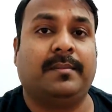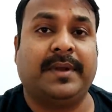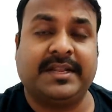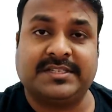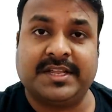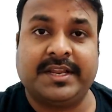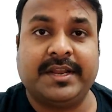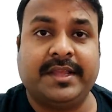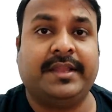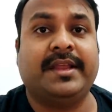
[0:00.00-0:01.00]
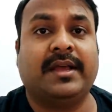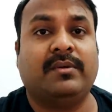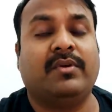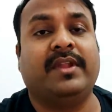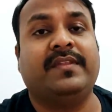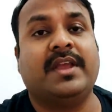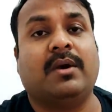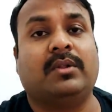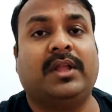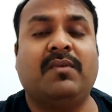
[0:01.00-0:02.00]
पेडेस्टेरियन एरिया उन्होंने दिया
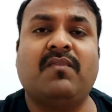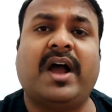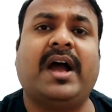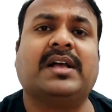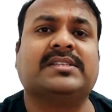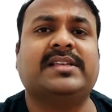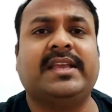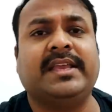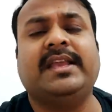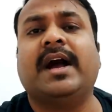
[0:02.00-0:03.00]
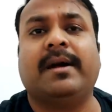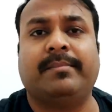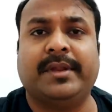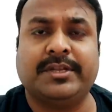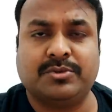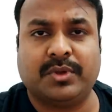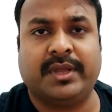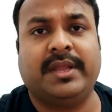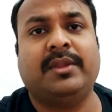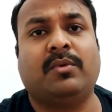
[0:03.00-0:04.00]
होता है वहाँ से ही आपने जो
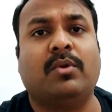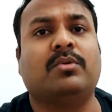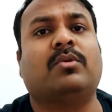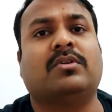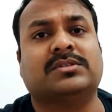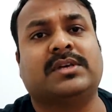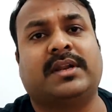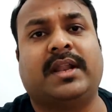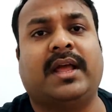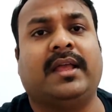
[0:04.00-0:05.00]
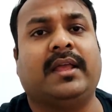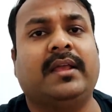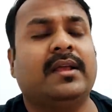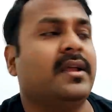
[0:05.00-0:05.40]
है रोड क्रॉस करना है